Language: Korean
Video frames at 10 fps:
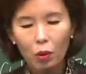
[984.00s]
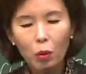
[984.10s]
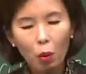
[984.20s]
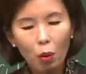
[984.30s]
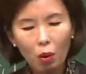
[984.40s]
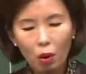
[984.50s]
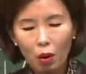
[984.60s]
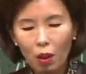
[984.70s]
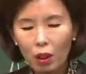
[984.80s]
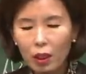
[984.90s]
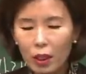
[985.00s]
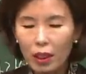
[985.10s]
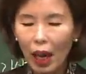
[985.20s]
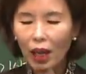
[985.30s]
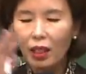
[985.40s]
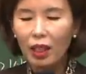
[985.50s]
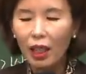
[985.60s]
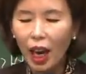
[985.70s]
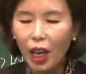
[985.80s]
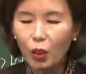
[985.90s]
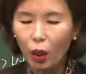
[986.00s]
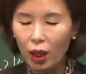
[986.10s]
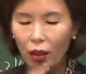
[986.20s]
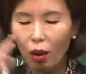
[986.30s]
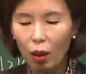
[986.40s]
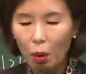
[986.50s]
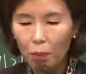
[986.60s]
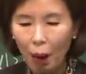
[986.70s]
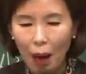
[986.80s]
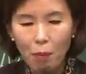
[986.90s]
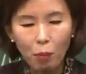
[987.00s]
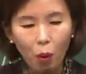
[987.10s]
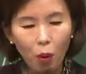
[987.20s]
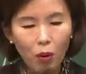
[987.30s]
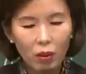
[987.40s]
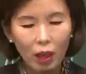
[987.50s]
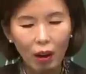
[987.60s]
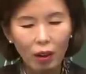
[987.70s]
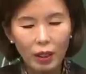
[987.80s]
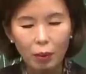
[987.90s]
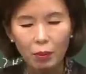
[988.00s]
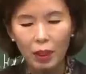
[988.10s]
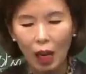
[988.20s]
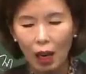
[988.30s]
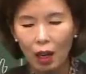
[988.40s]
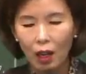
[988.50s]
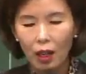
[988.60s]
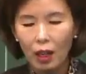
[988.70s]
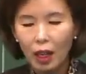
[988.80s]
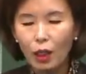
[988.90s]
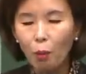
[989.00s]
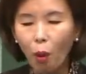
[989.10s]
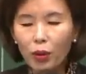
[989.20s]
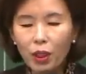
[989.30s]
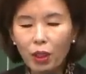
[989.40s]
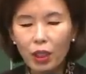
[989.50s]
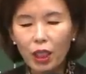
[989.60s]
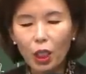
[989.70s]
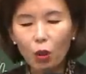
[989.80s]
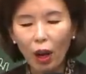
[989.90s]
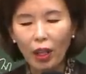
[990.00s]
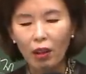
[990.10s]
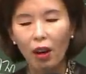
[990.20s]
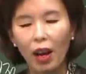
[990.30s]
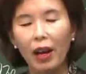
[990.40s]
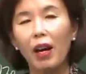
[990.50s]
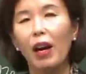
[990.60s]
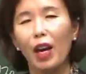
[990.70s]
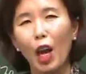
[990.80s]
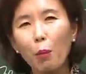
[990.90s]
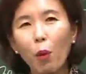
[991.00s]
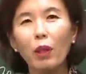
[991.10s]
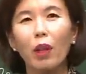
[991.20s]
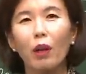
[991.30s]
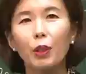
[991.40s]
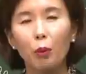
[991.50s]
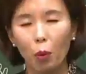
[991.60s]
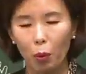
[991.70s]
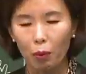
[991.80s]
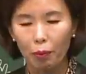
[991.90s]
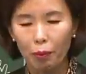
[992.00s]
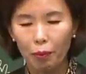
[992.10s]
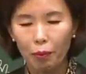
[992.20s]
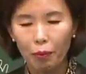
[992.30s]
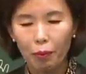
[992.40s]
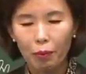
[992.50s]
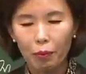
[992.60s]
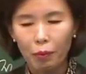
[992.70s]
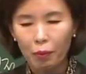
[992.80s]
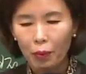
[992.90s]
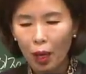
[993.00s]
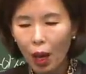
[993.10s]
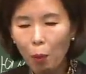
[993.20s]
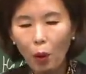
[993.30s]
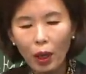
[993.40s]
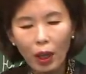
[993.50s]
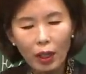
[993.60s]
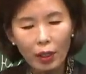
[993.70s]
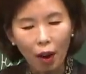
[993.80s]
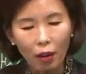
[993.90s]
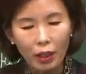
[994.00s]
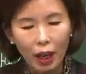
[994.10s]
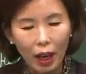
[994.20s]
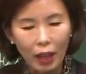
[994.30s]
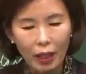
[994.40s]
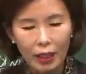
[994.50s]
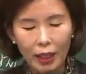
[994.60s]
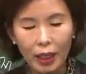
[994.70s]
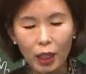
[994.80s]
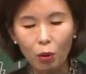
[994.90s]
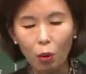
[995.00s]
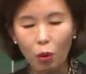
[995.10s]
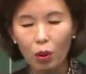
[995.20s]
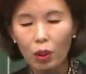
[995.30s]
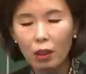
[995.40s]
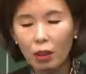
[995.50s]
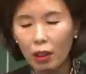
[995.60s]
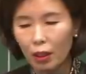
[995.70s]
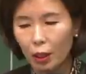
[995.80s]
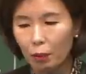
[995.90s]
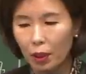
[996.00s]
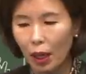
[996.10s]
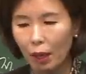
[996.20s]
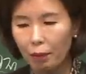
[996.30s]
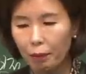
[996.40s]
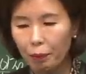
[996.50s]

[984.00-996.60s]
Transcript: 또 그 사이클이 계속해서 반복되어집니다. 그래서 먼저 치유가 일어나야 회복이 되어지고 회복이 되어져야 증인으로 서는 것입니다.